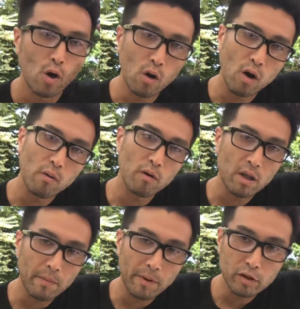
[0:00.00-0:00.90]

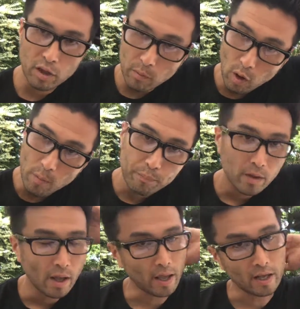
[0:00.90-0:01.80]
ウォーレン・バフェットでも、
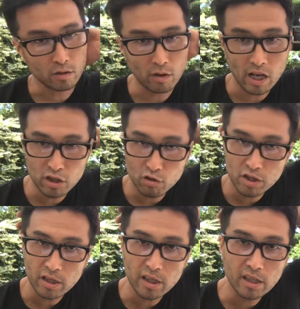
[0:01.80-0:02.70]
えー、その橋の
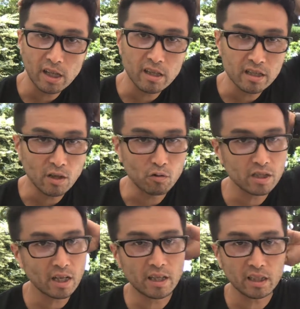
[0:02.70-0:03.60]
下で寝てるですねお
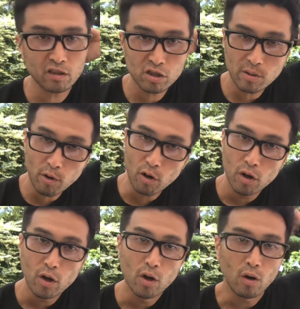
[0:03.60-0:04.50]
じさんであったとしても
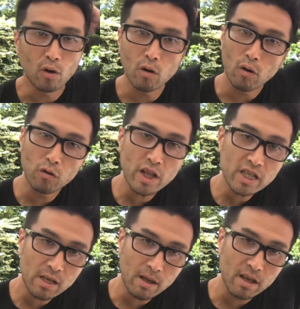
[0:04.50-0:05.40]
同
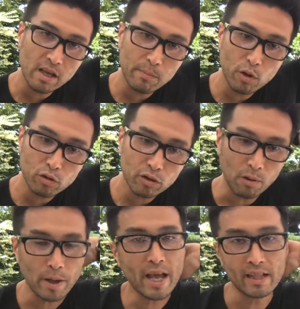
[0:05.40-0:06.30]
じ平等
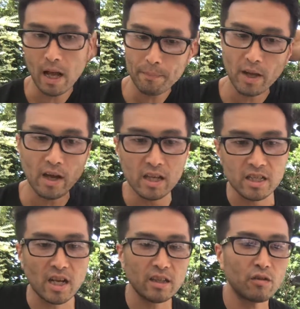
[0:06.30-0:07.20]
なフェアな
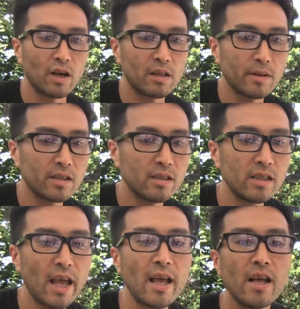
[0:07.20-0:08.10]
時間というのがあります
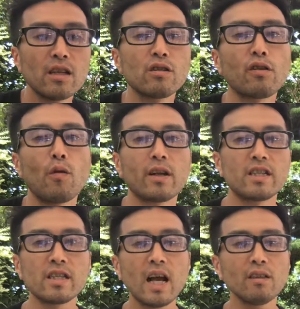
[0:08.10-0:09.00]
んで、その今日は
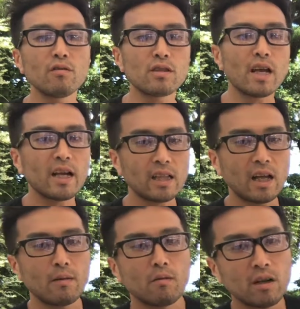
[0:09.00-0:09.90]
時間の使い
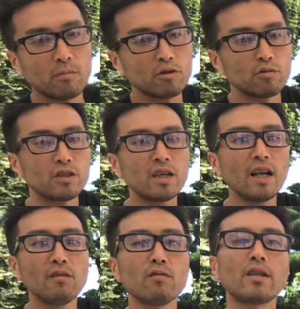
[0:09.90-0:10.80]
方、お金持ちの時
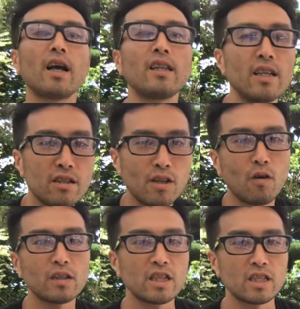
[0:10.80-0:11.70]
間の使い方について
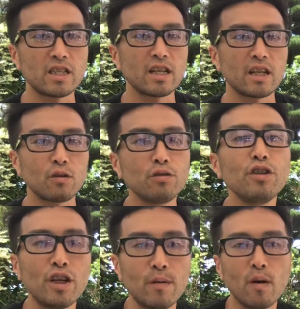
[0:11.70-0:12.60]
お話ししたいなというふ
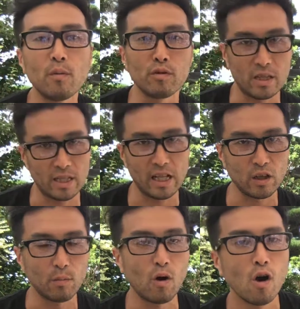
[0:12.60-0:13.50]
うに思うんですけれ
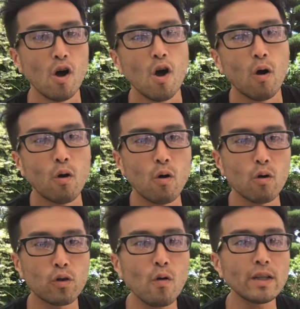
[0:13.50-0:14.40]
ども、
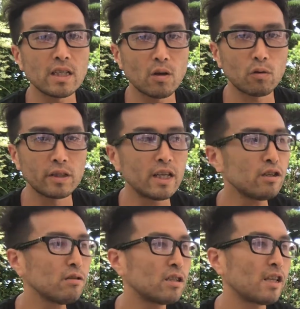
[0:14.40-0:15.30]
今日はですね、この年
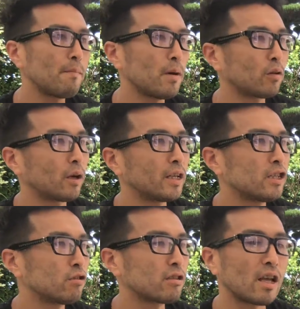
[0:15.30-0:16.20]
収いっせんまんとか
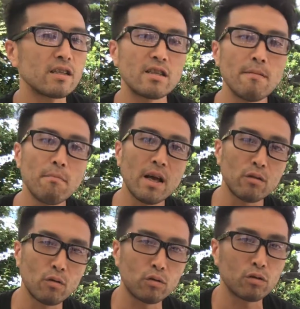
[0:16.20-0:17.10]
年収さんぜんま
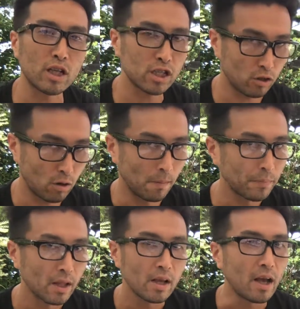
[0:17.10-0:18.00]
んの人たちの
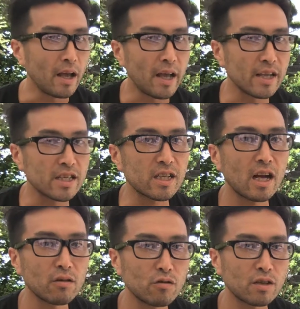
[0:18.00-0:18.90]
時
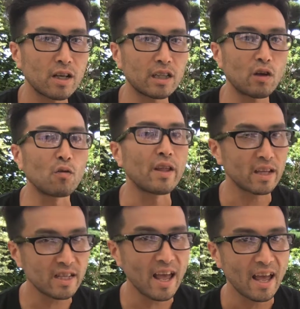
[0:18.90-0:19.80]
間の使い方を
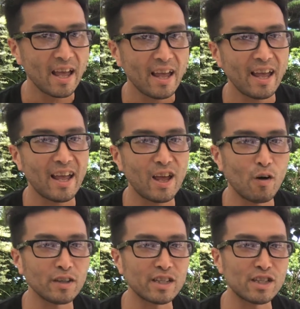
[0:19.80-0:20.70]
なぜ
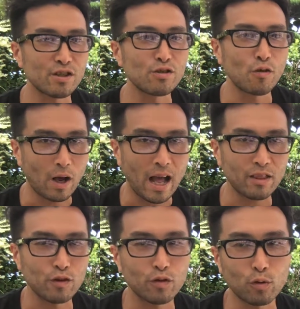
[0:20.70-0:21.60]
お話しするの
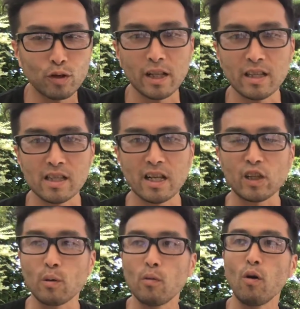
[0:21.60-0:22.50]
かということなんですけ
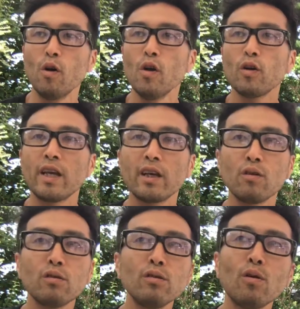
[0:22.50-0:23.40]
れども、結
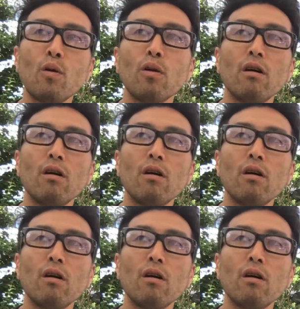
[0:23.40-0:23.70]
局のとこ